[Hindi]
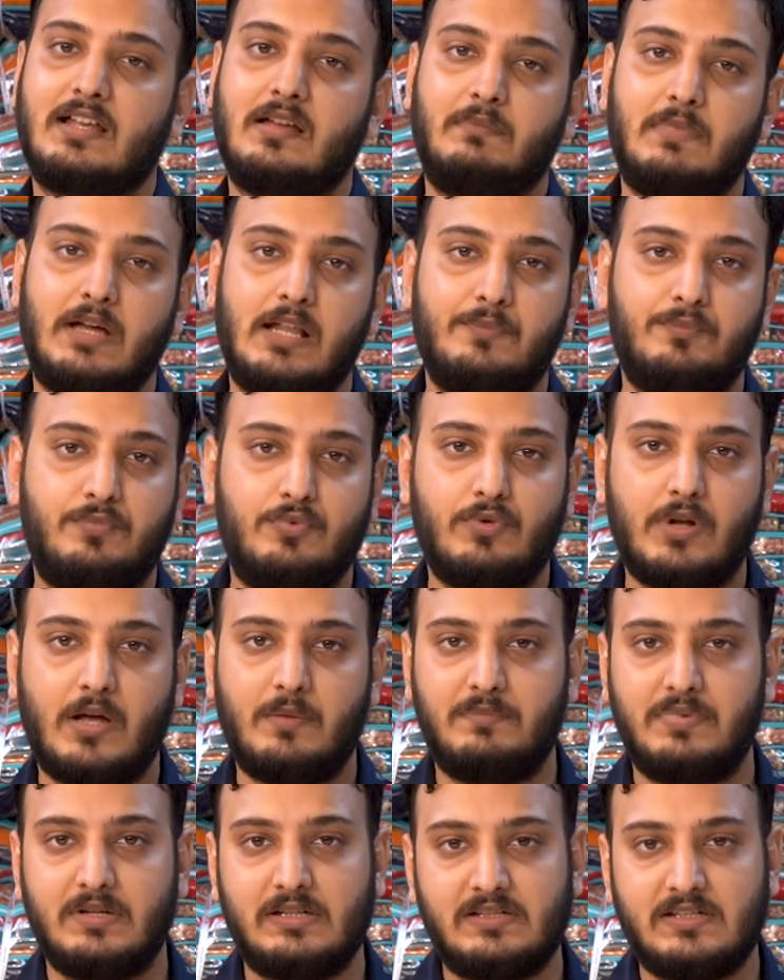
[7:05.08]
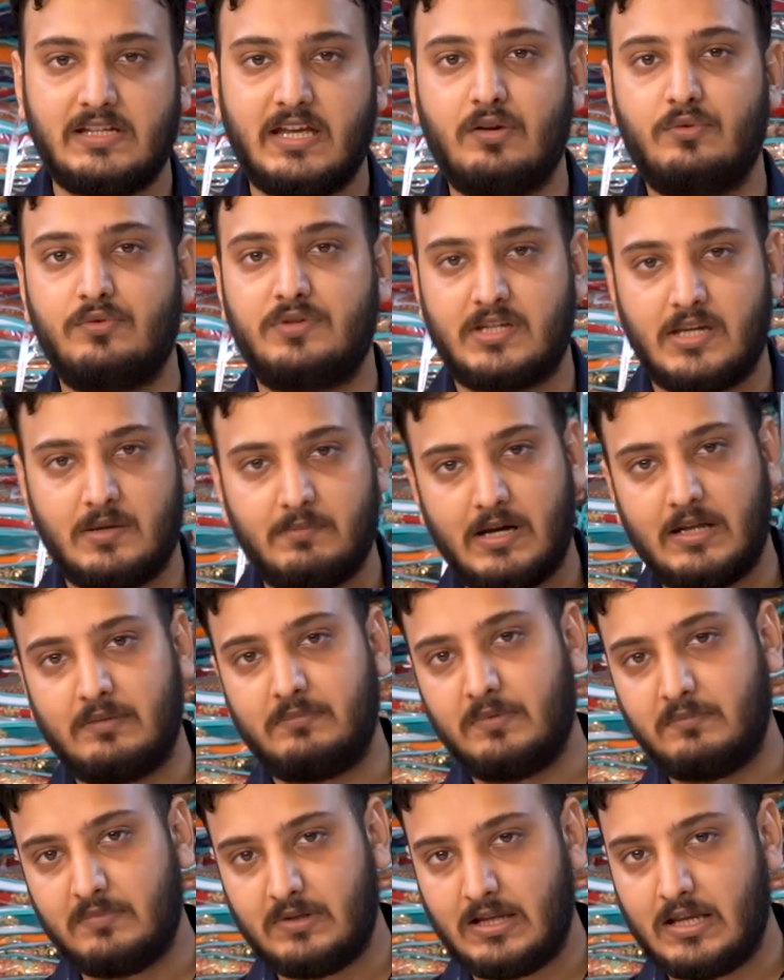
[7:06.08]
का माल पूरा बिक जाए उसके बाद
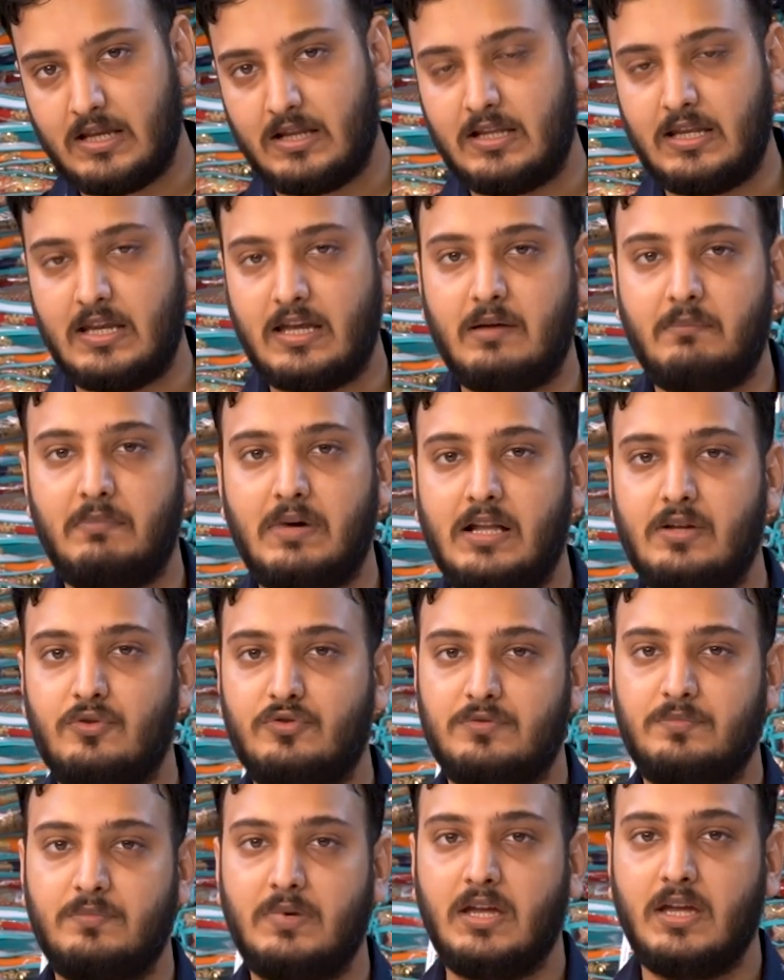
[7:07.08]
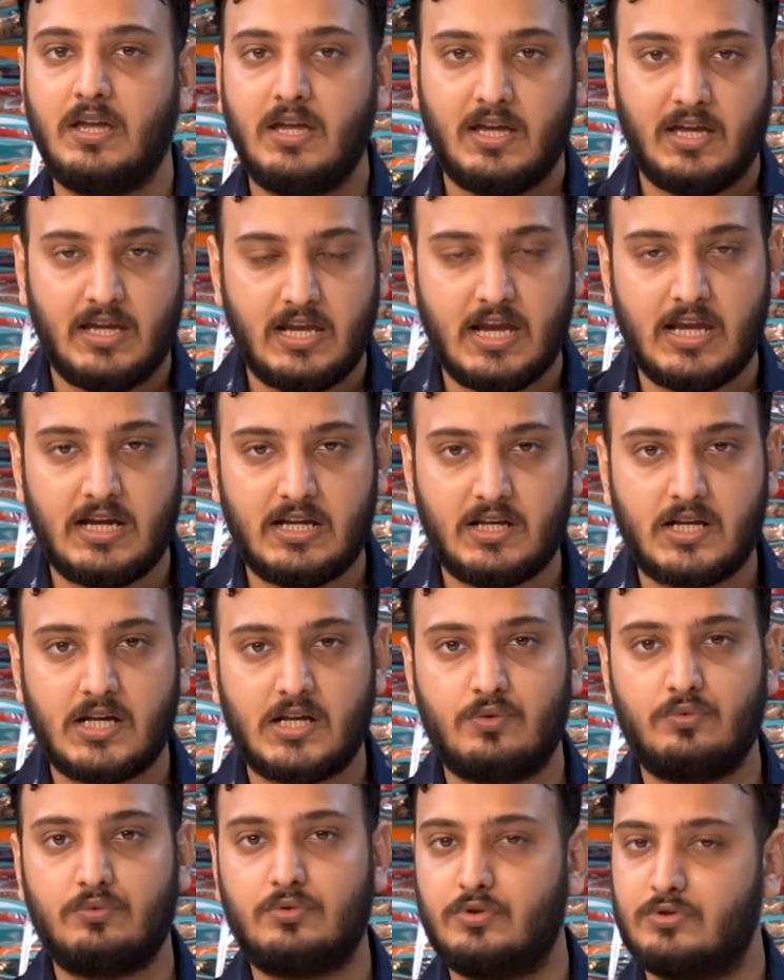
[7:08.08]
में मैं नया नया माल उसमें ऐड
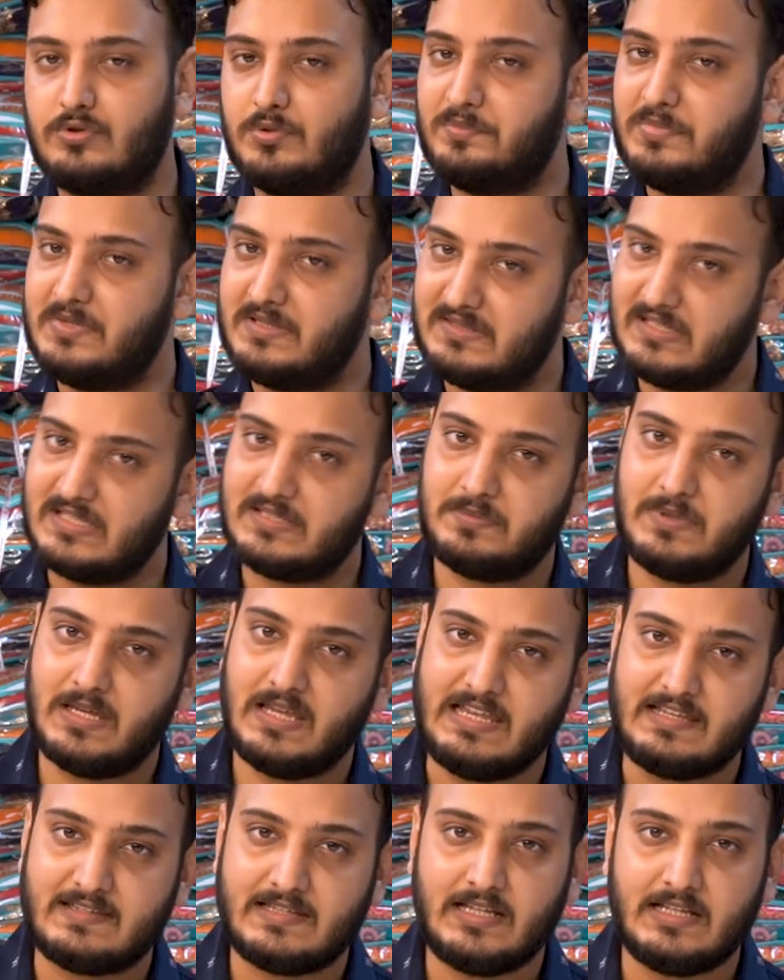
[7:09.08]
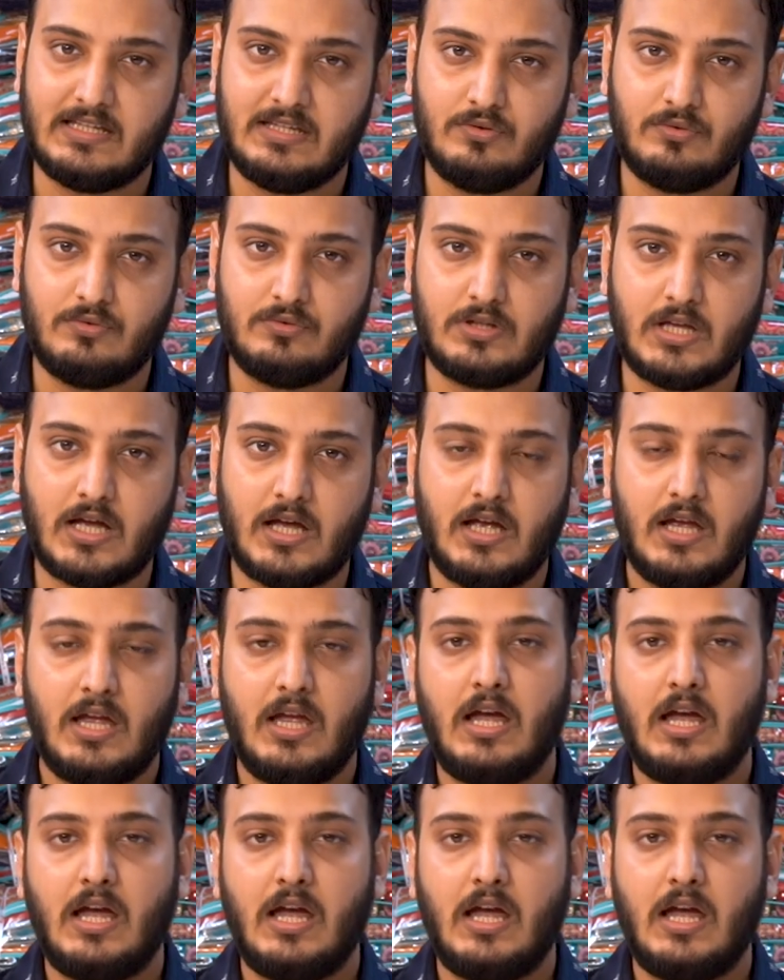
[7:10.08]
करूं दोस्तों बिज़नेस में ऐसा नहीं होता